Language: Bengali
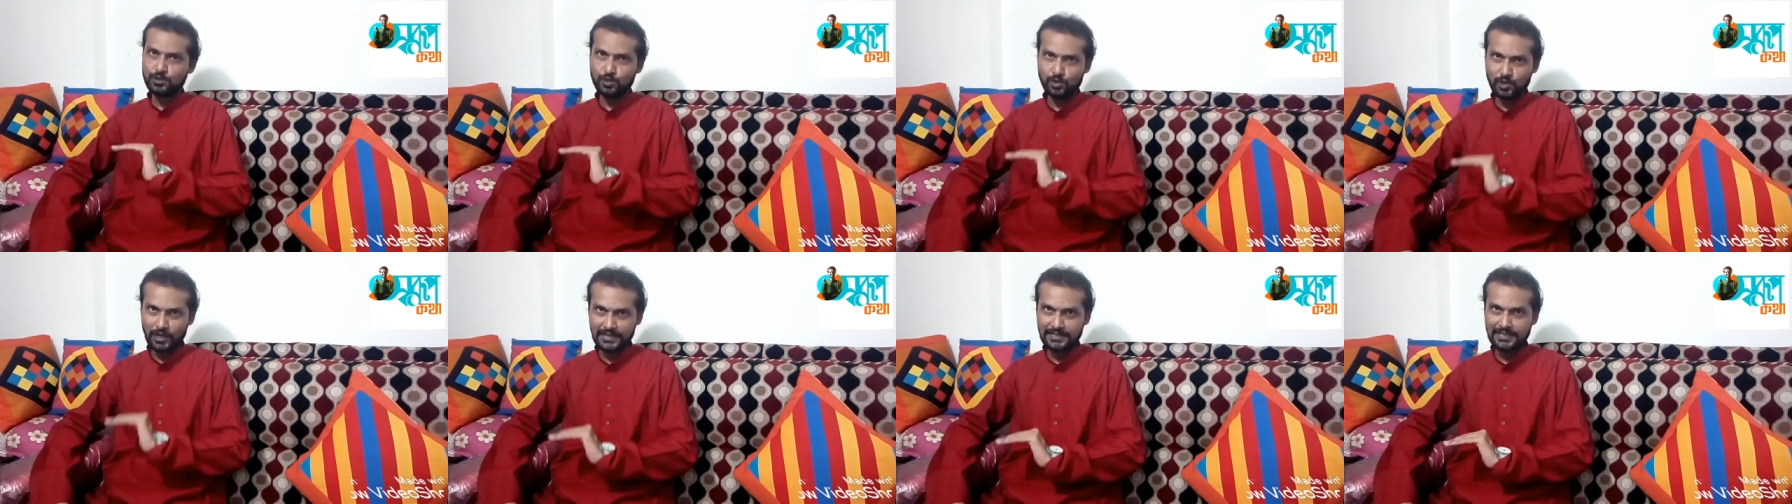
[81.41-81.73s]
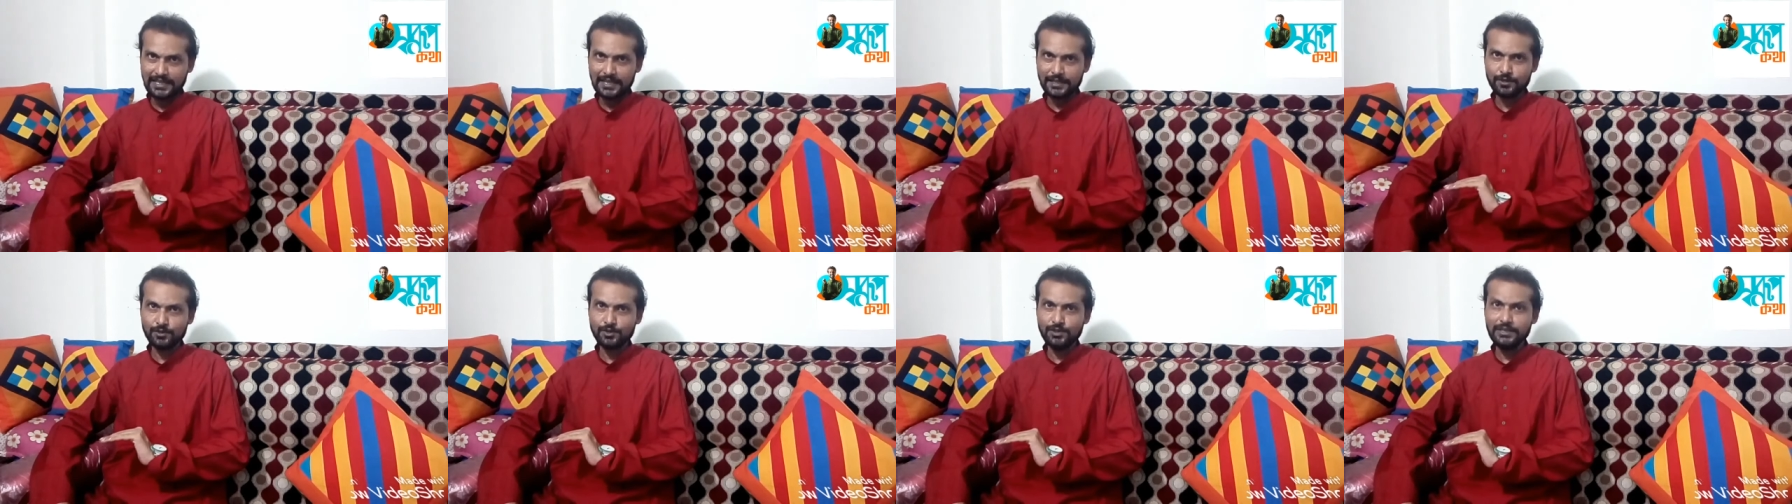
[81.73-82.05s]
দু
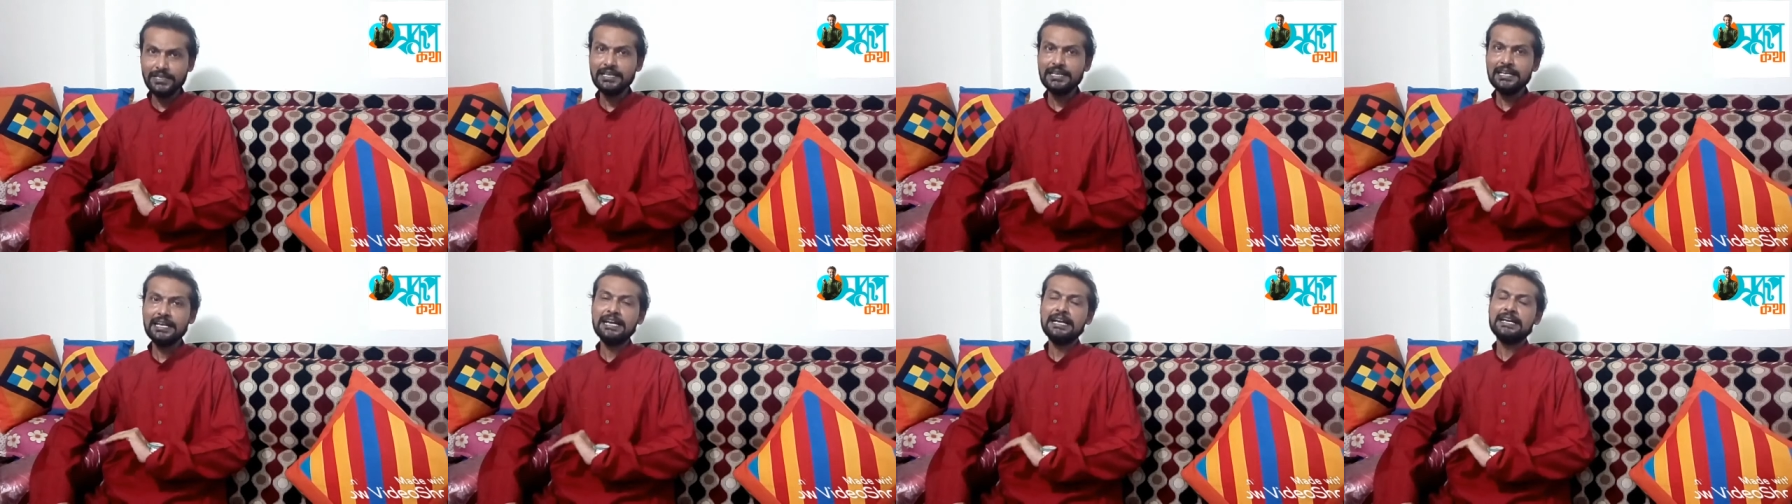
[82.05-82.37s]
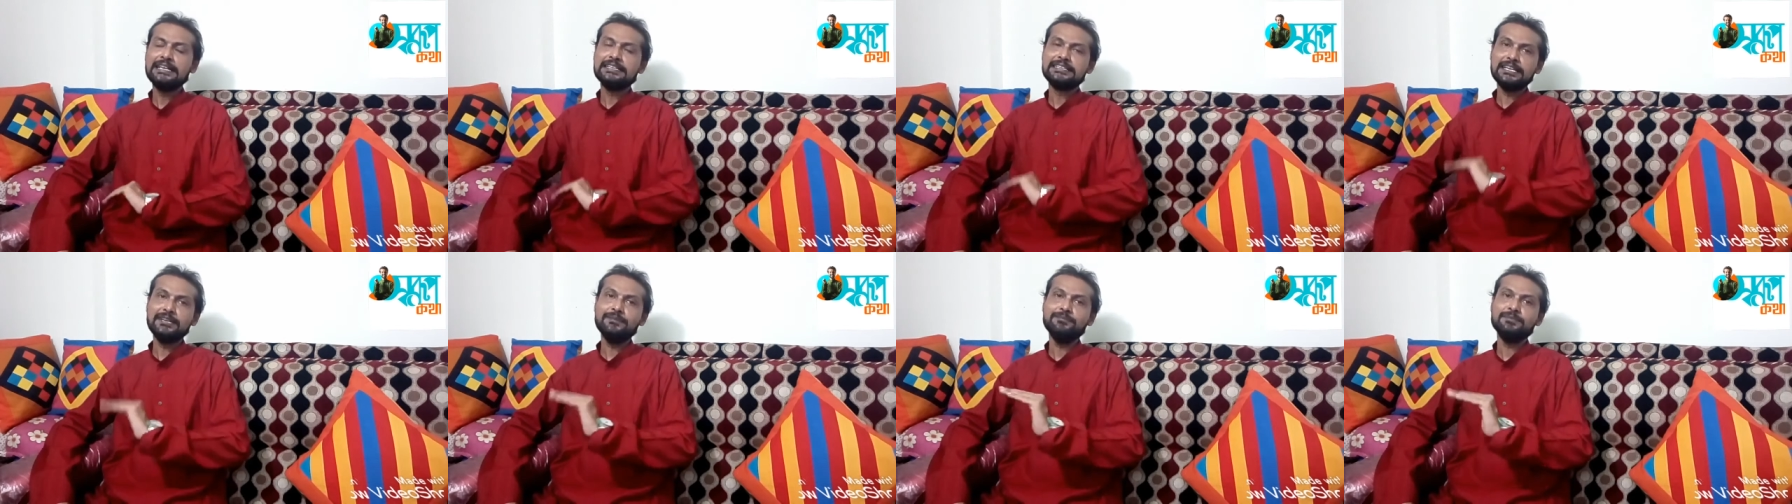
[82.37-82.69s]
হাজার কুড়ি
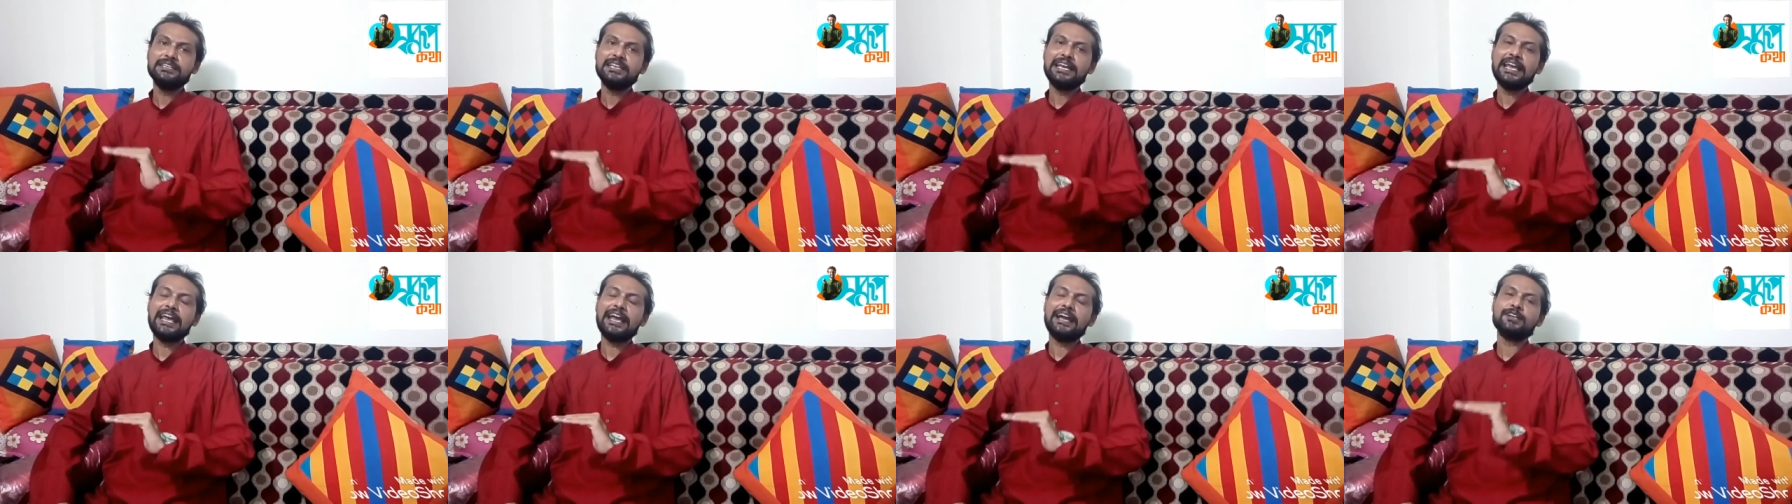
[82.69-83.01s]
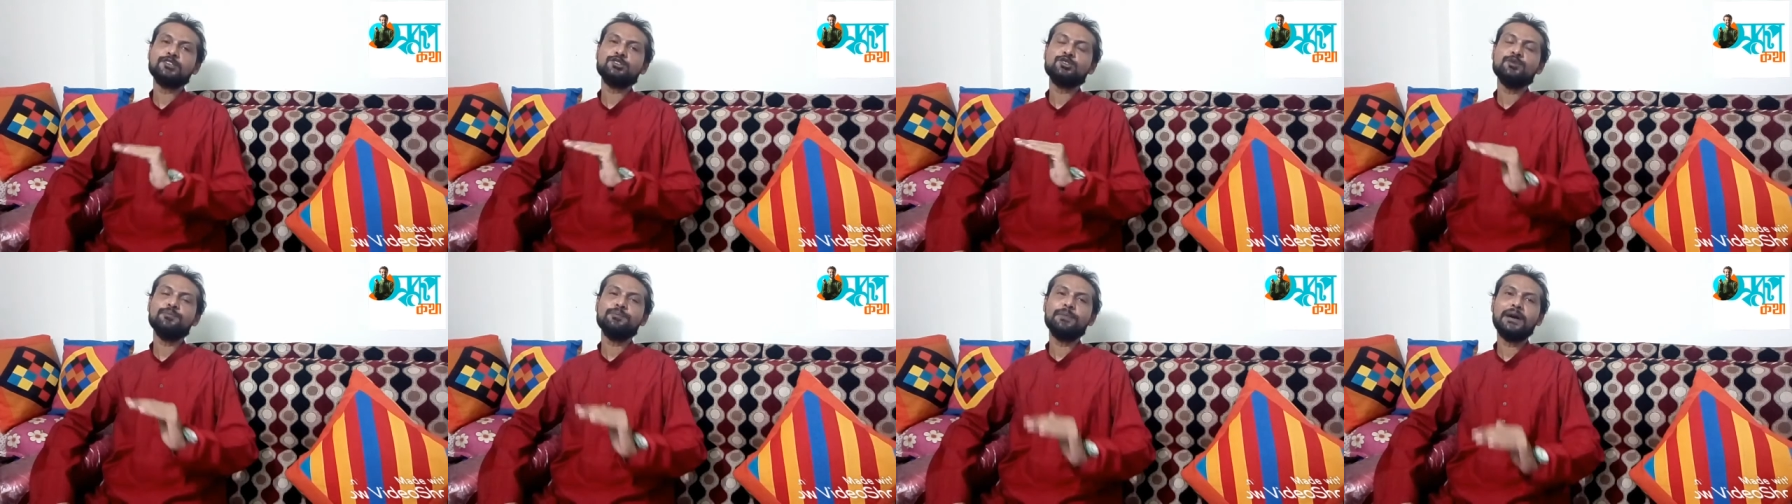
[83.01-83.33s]
তেমনি
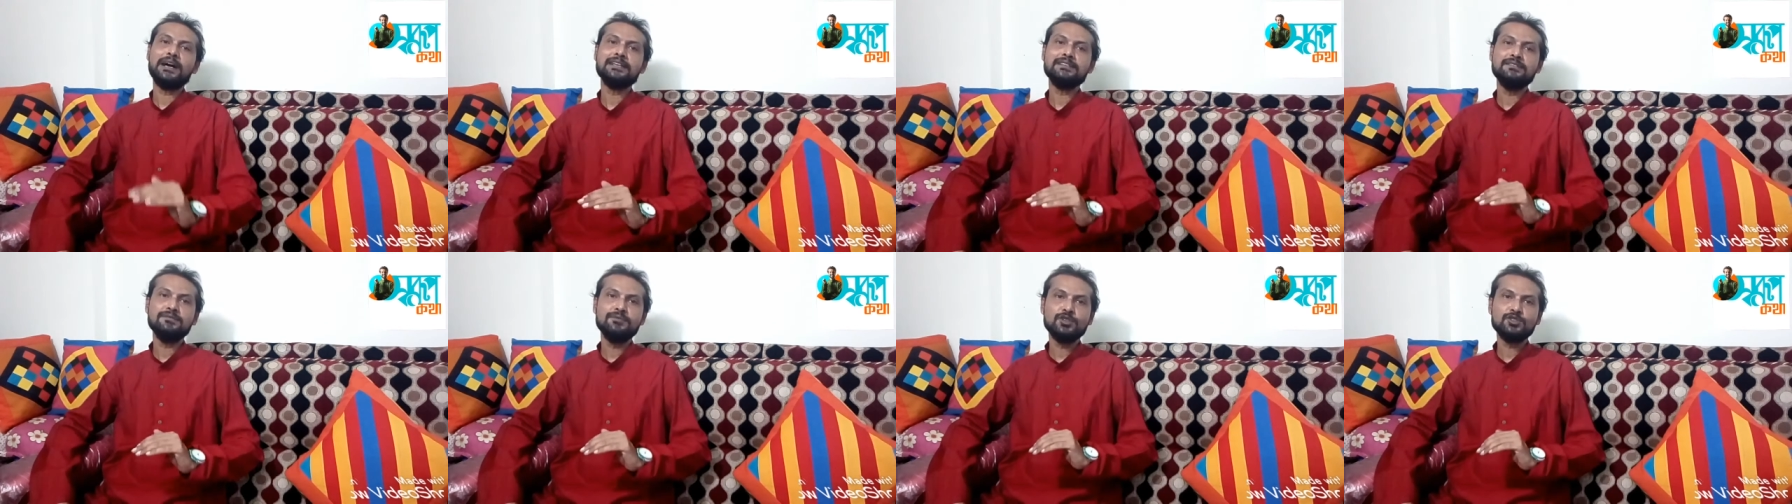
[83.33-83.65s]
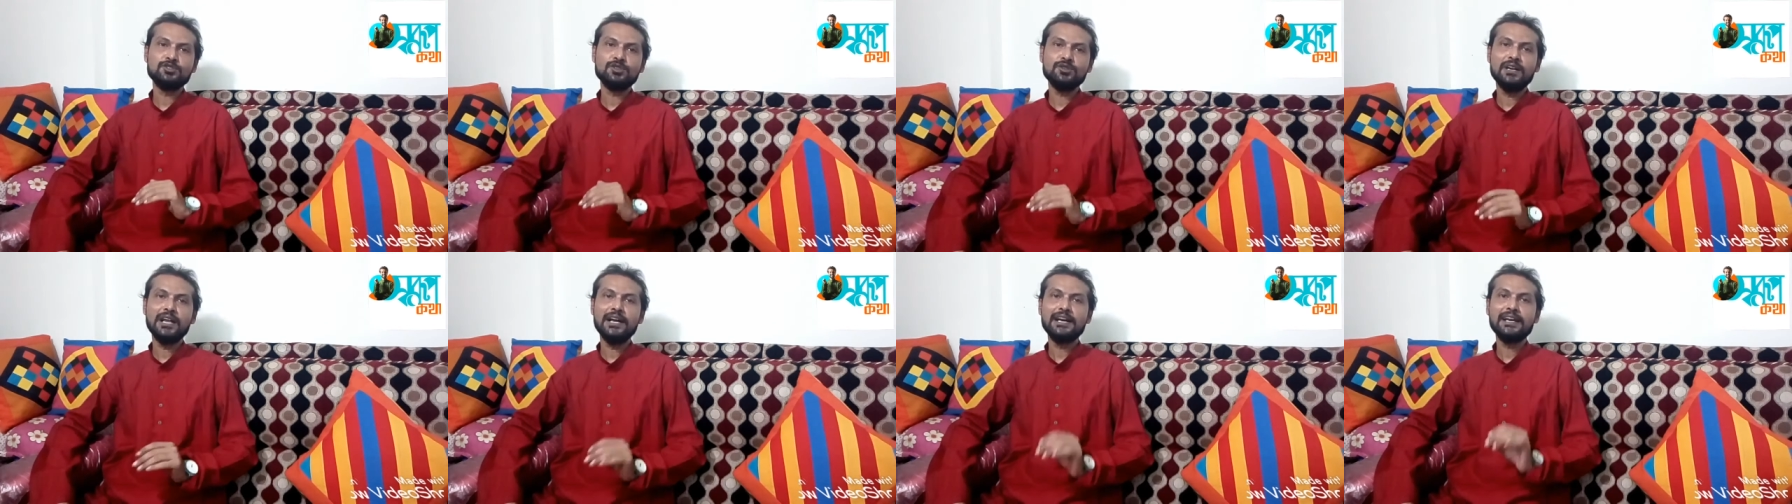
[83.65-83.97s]
একশো পাঁচ
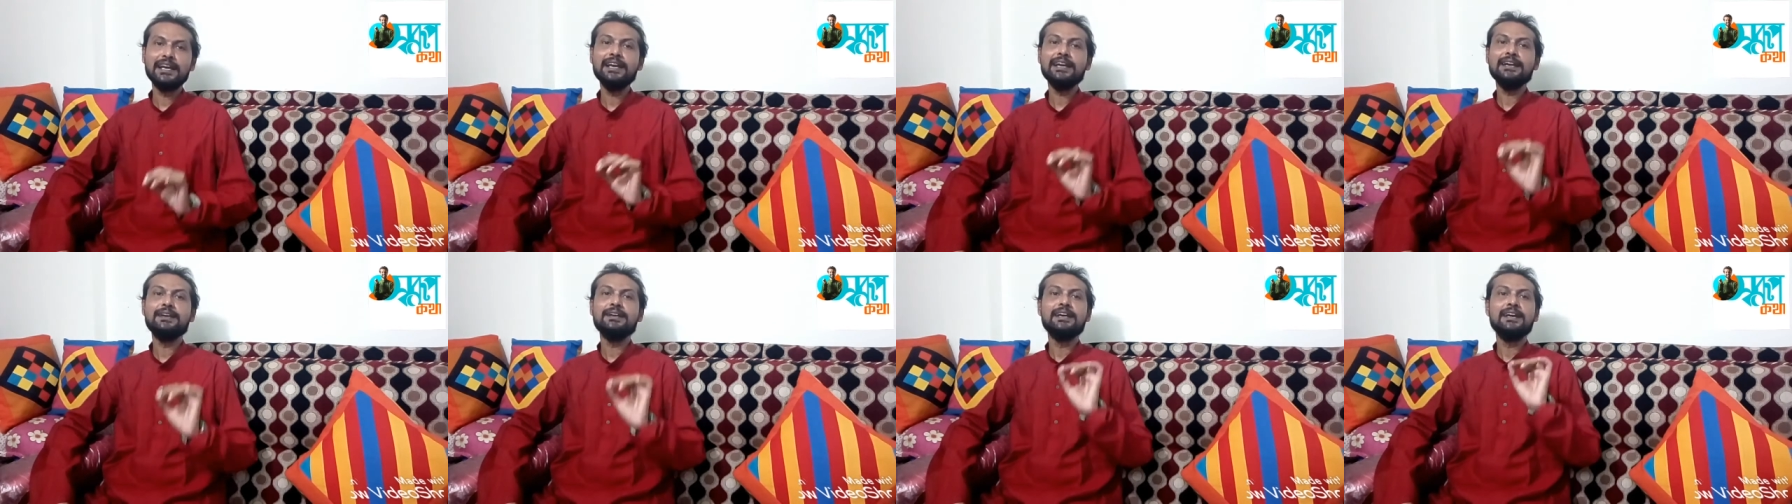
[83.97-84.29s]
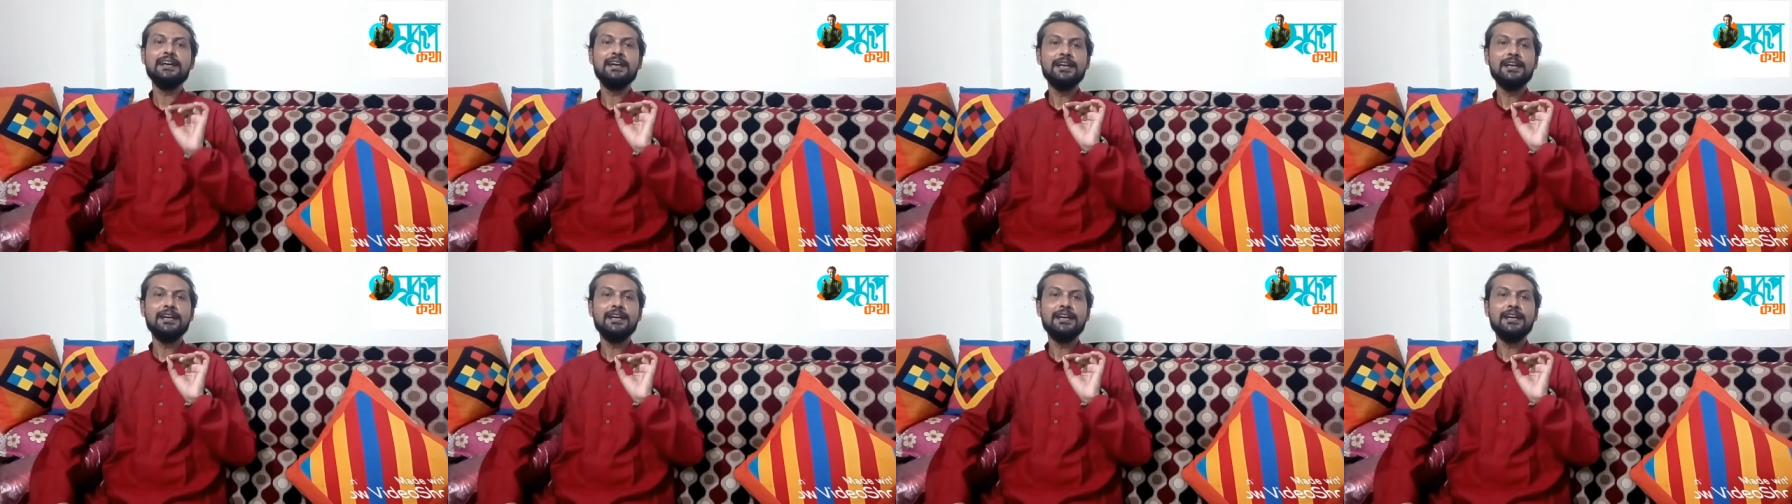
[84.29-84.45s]
বছর আগে